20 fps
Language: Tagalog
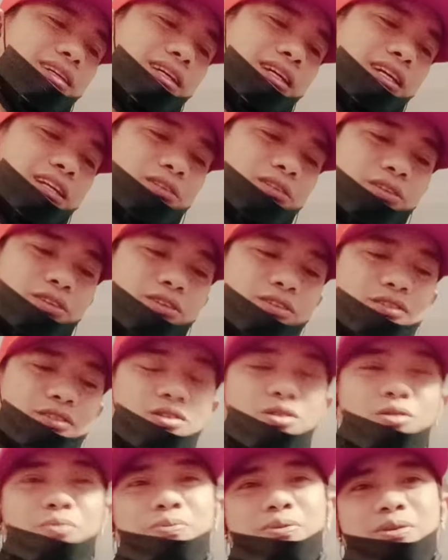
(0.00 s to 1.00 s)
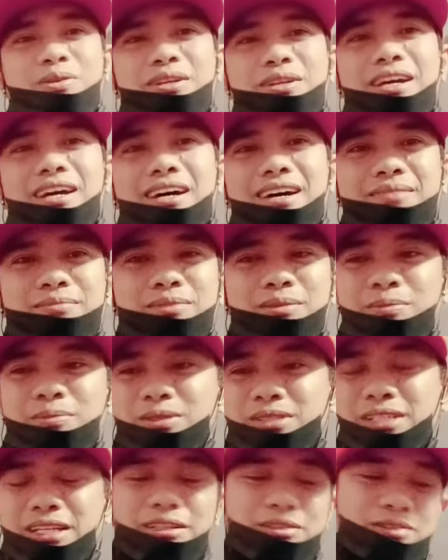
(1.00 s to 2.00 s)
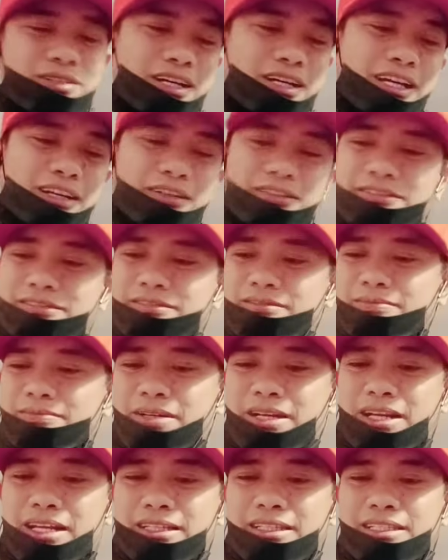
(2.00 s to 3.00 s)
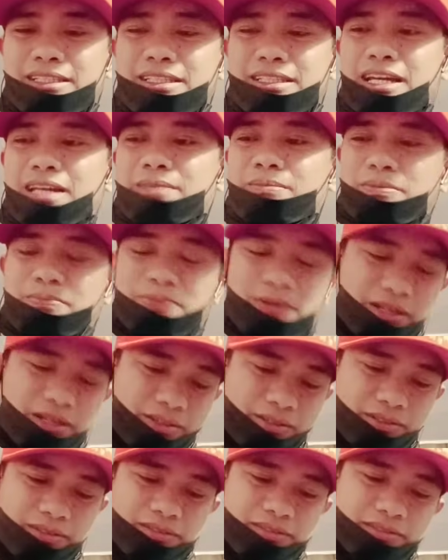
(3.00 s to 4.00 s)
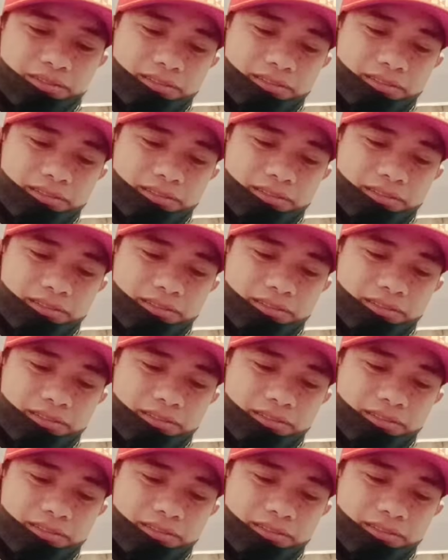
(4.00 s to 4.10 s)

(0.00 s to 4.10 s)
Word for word: Ito yung GoPro na bubuksan ko na ngayon para at least kahit pa paano